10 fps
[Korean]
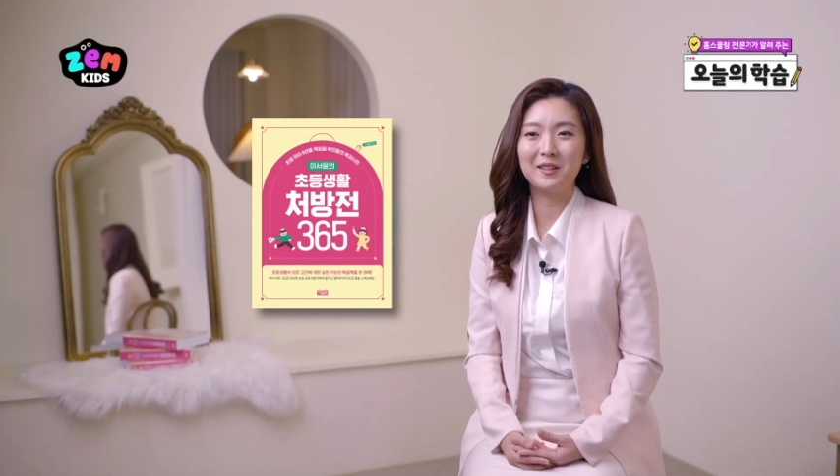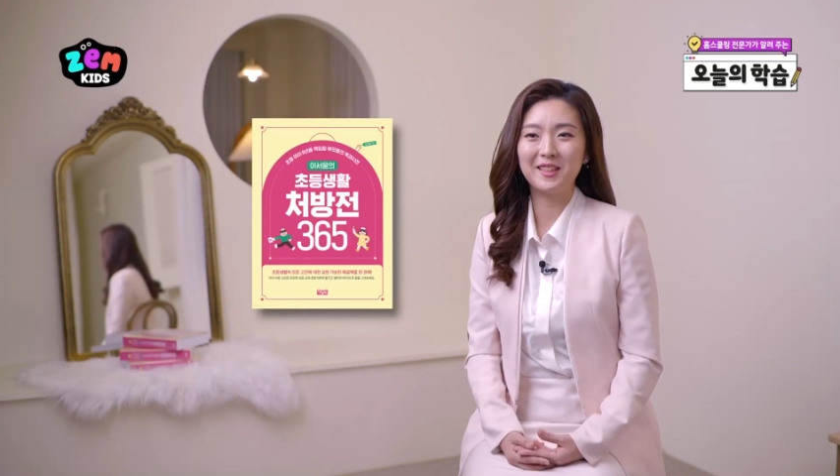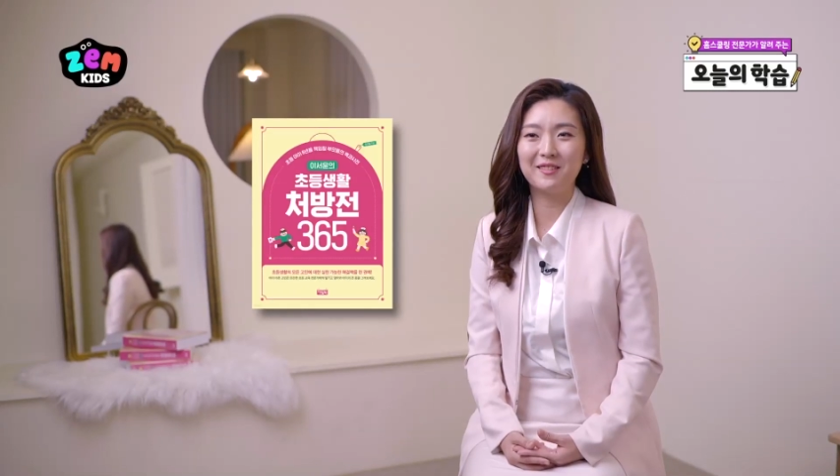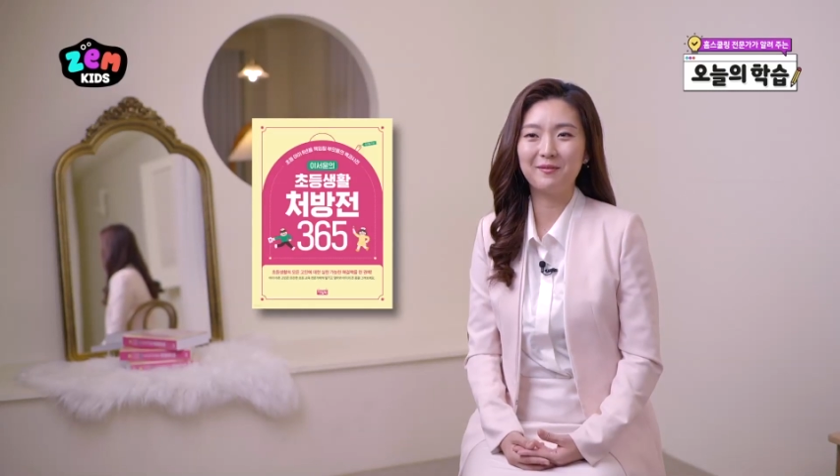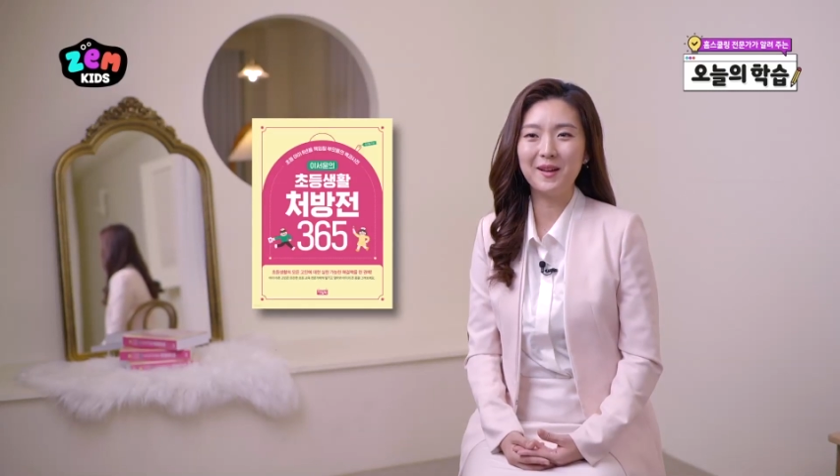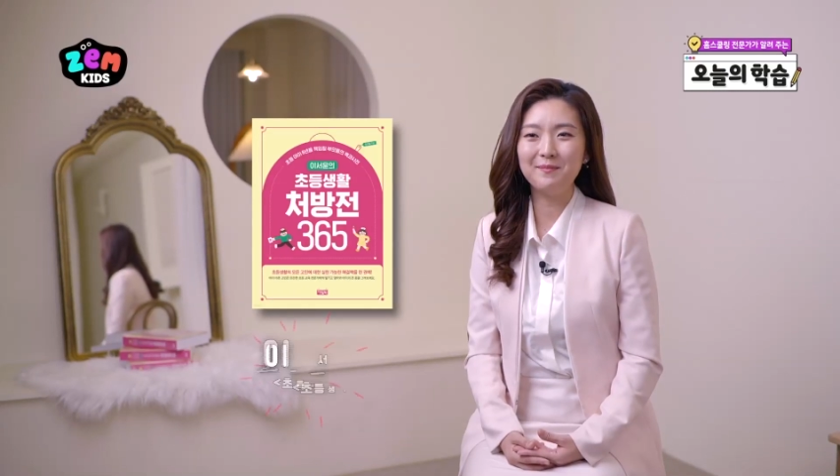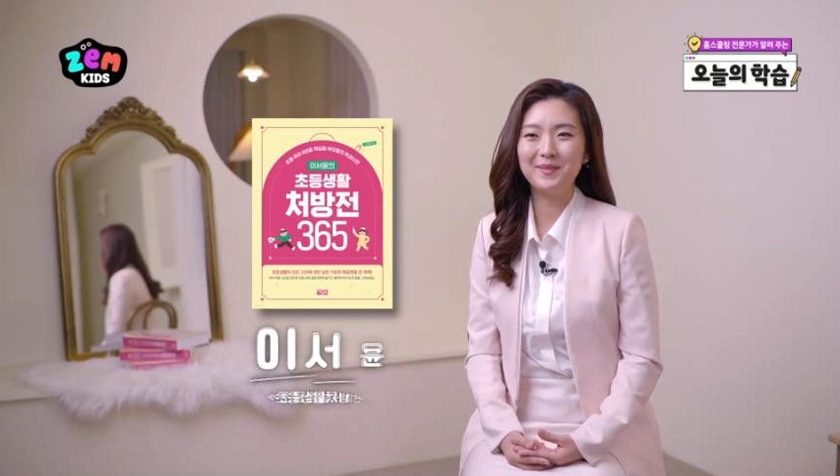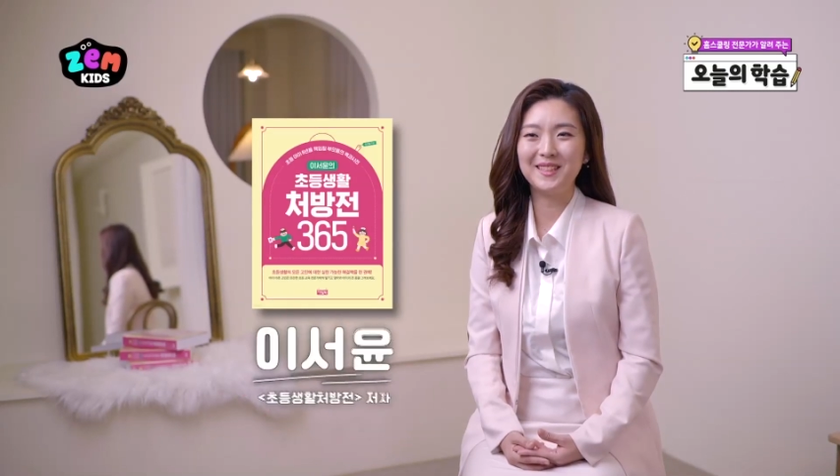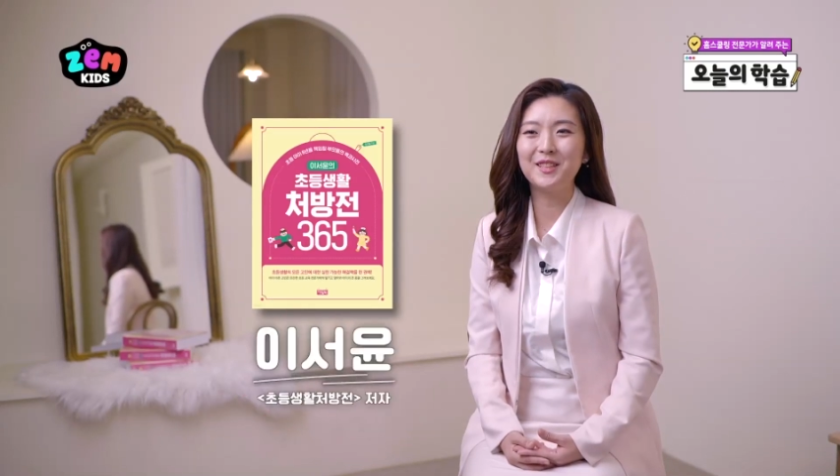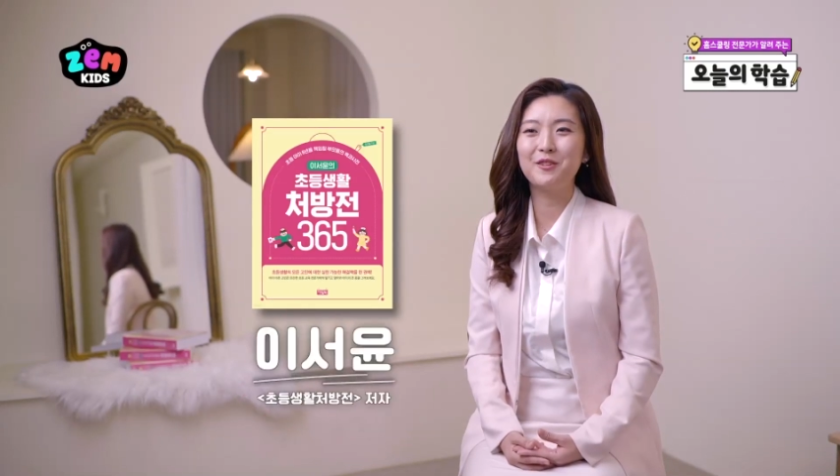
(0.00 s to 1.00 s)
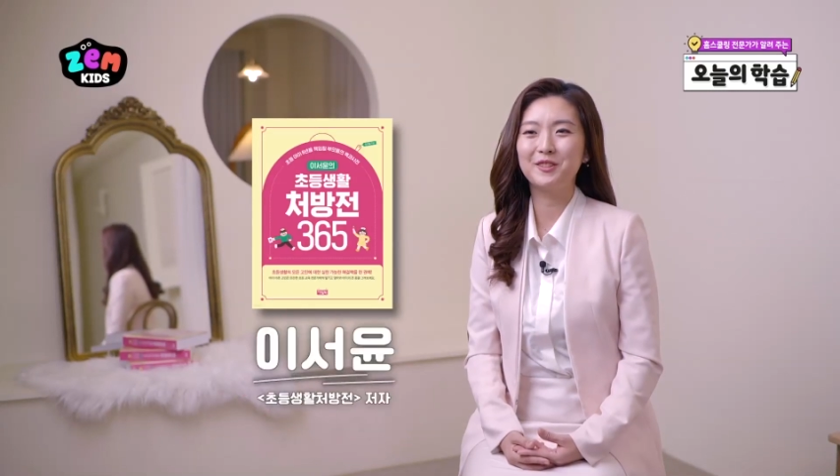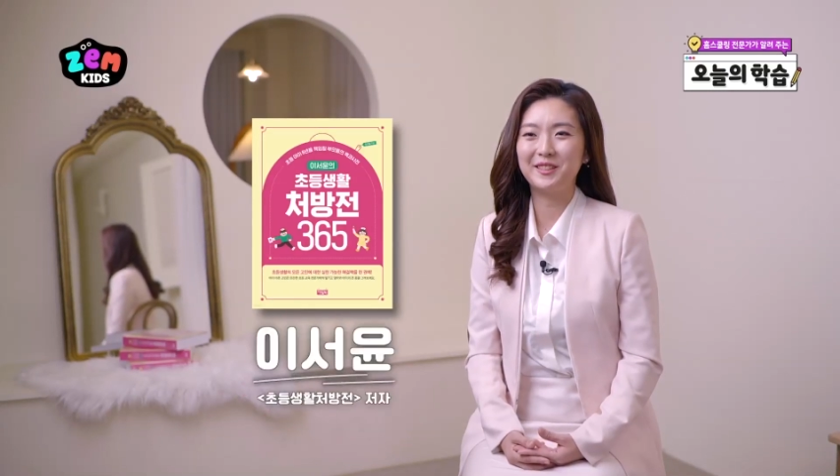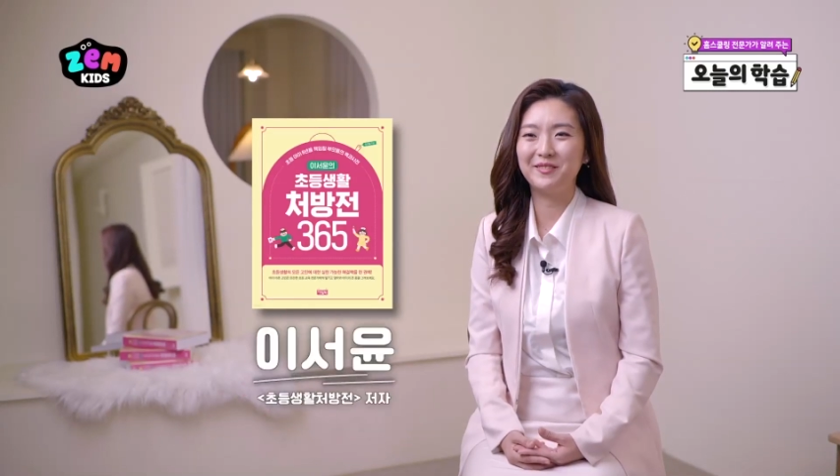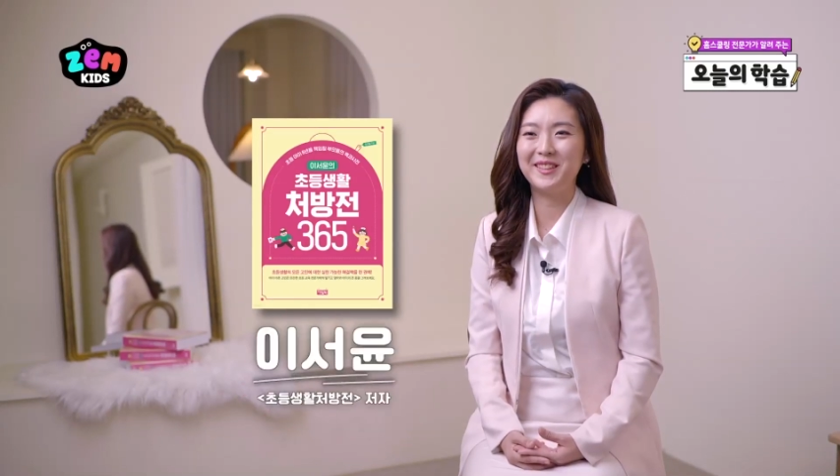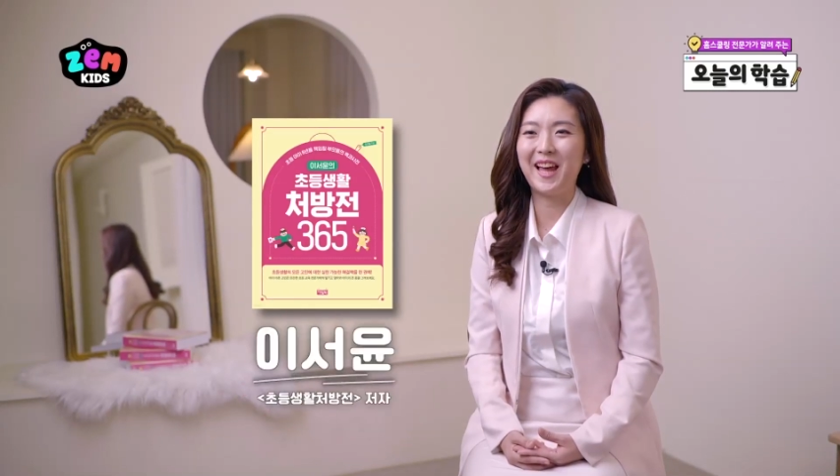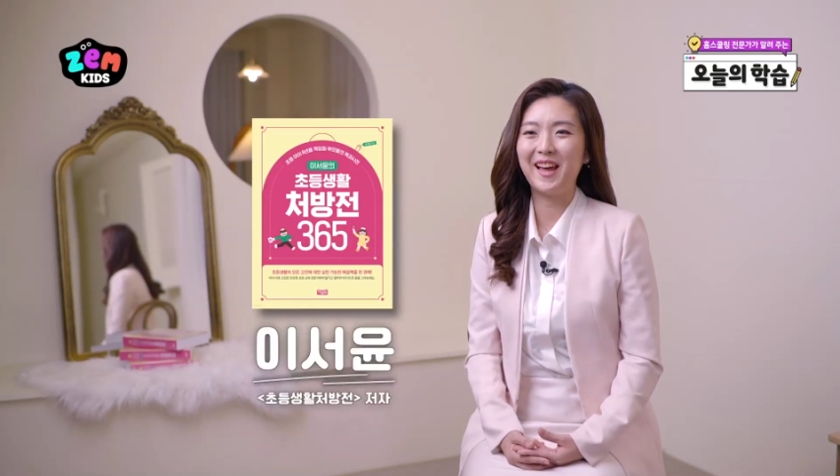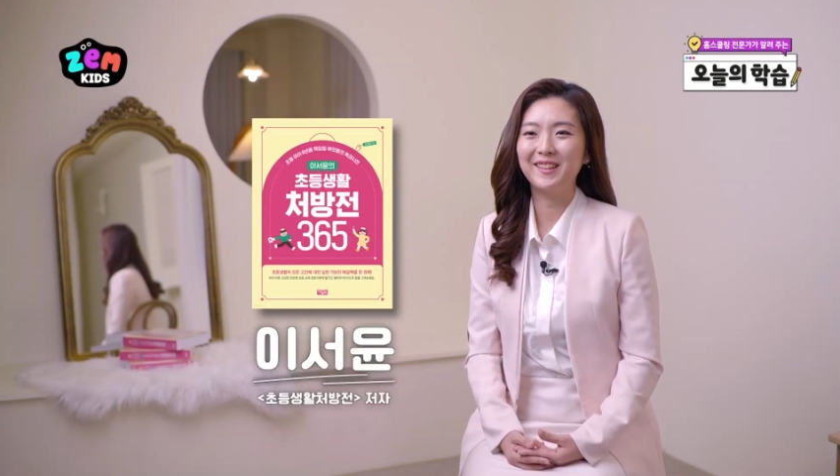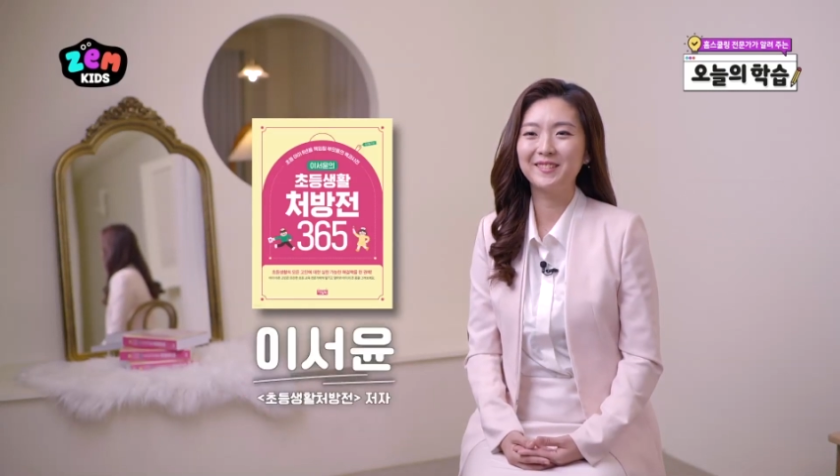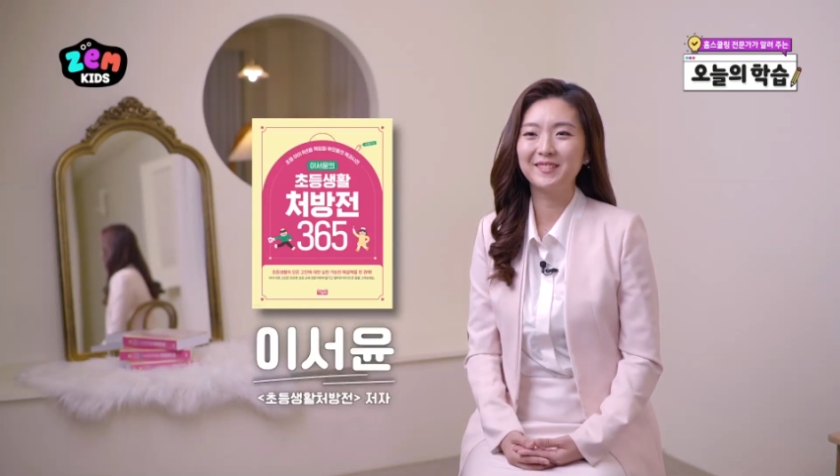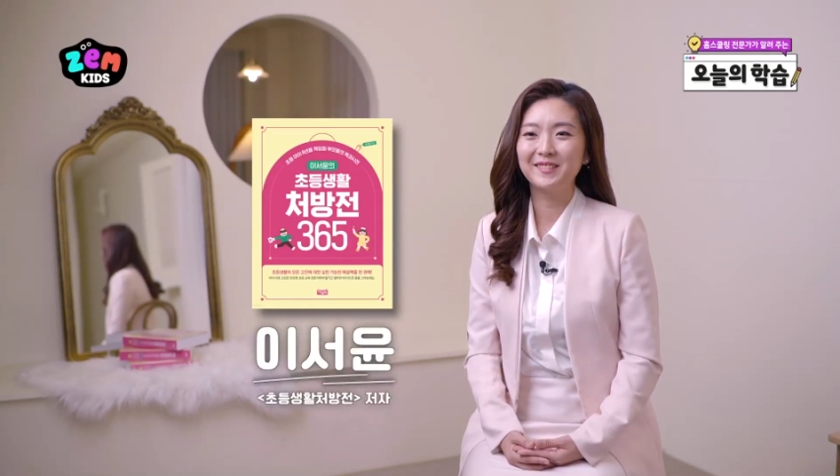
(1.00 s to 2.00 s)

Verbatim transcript: 워킹맘 이서윤입니다.